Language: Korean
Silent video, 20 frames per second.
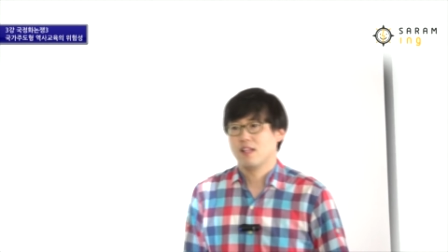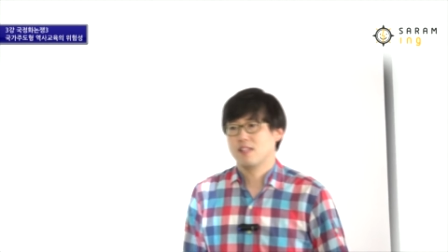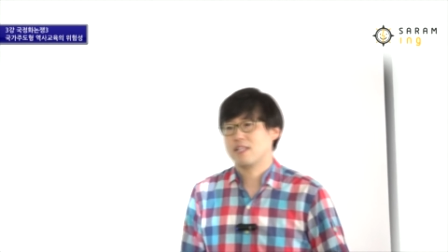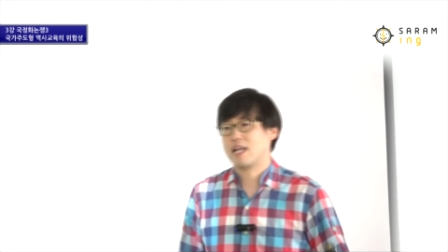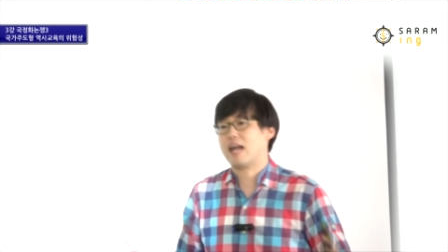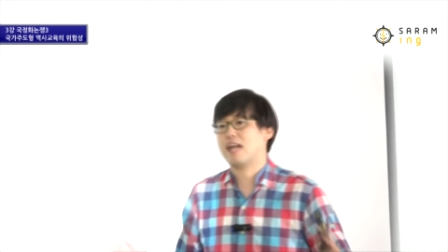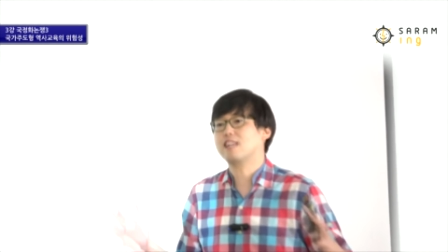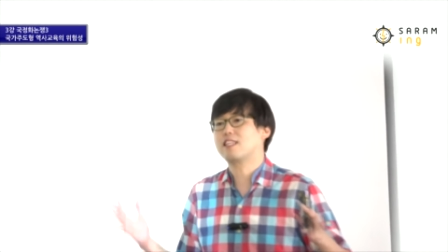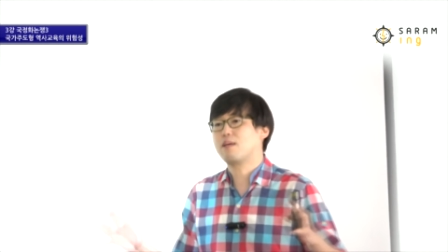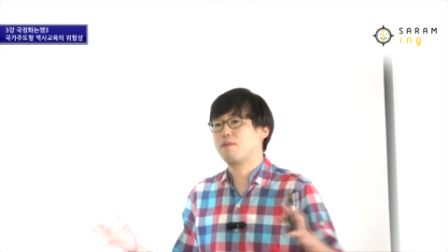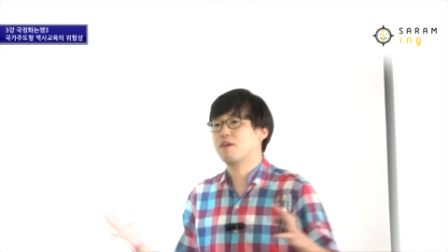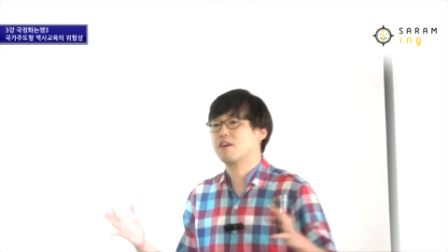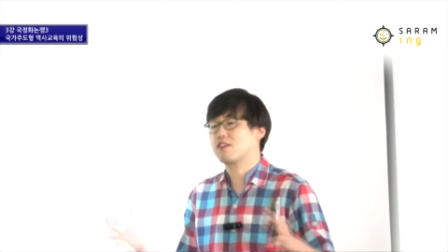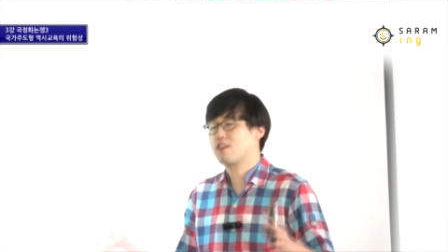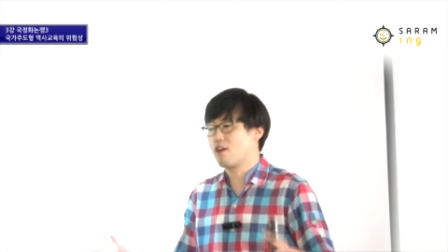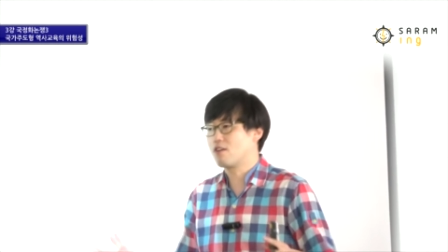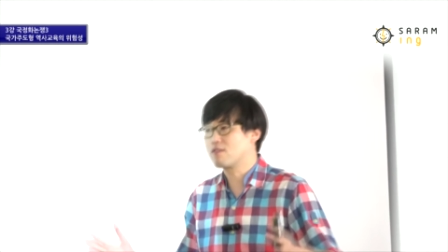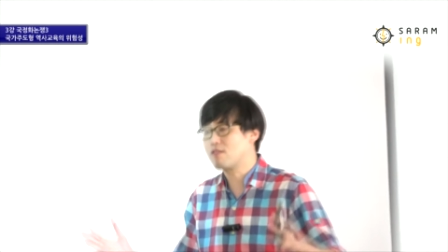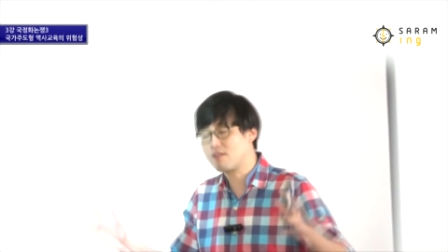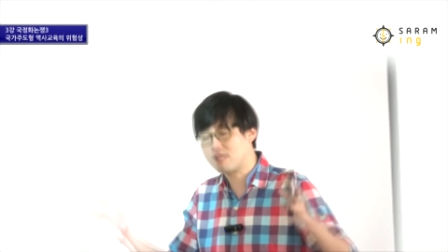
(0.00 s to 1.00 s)
잘 되면
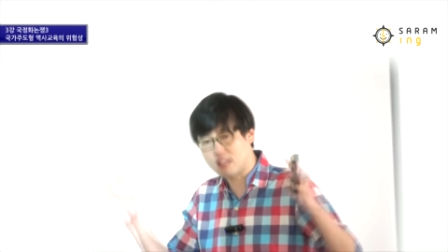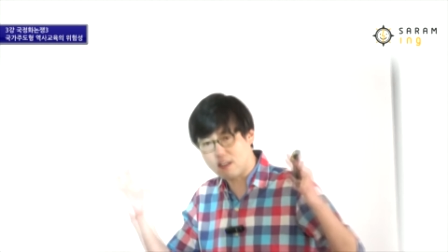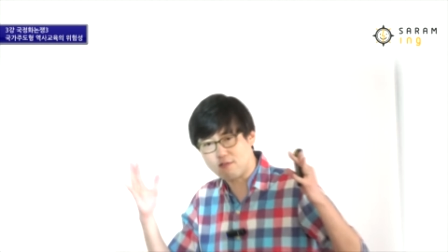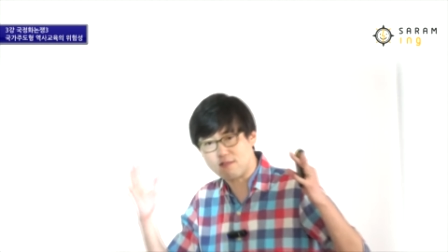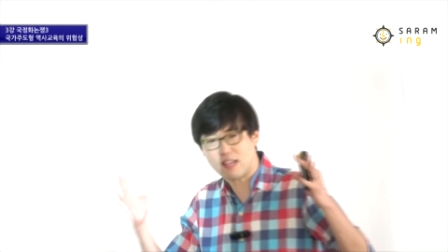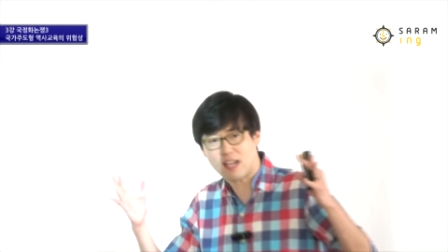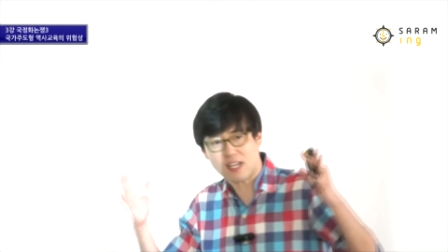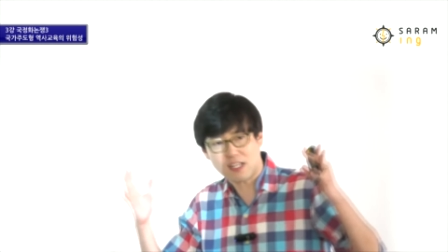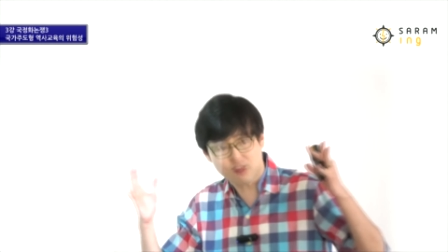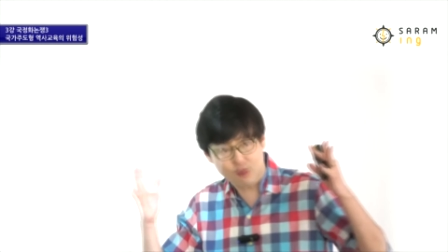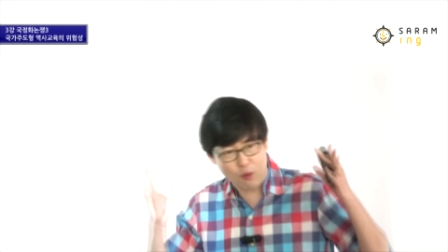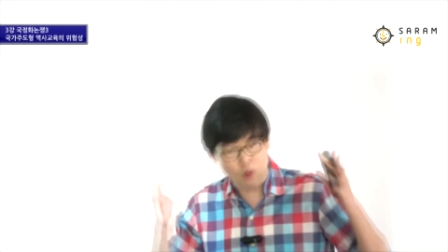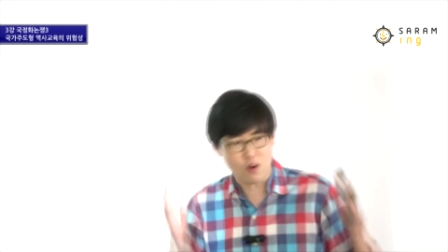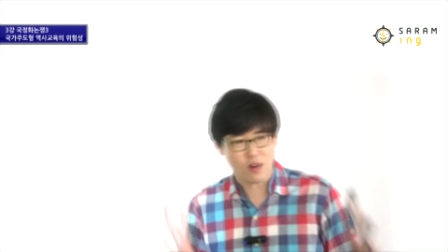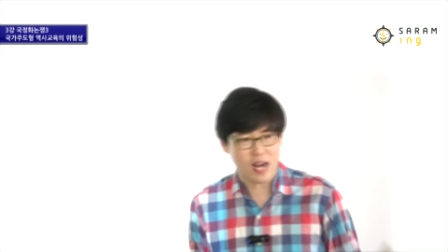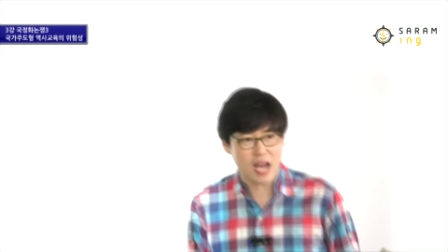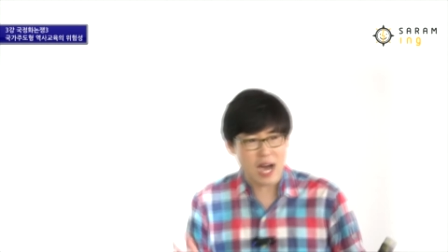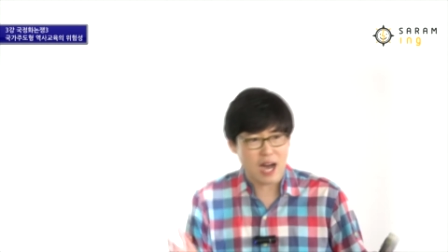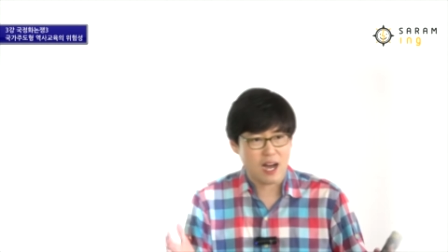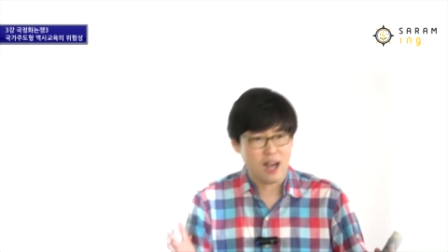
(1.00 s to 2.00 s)
경성제국대학에
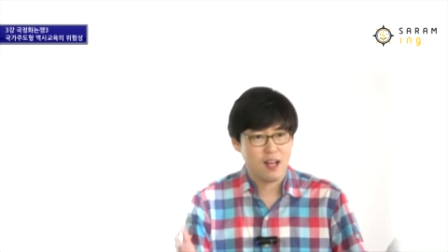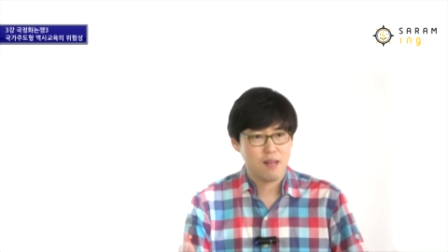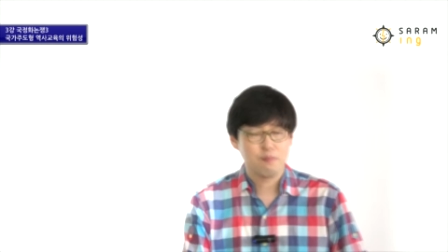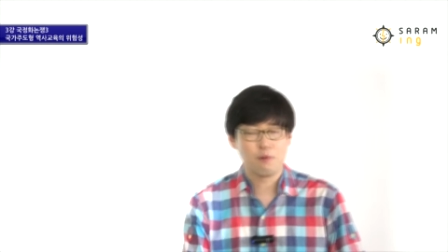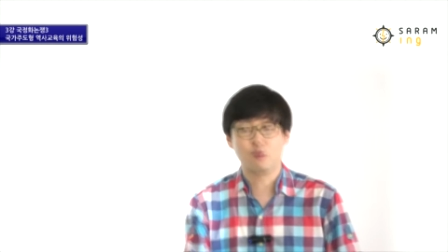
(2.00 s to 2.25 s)
들어오거나,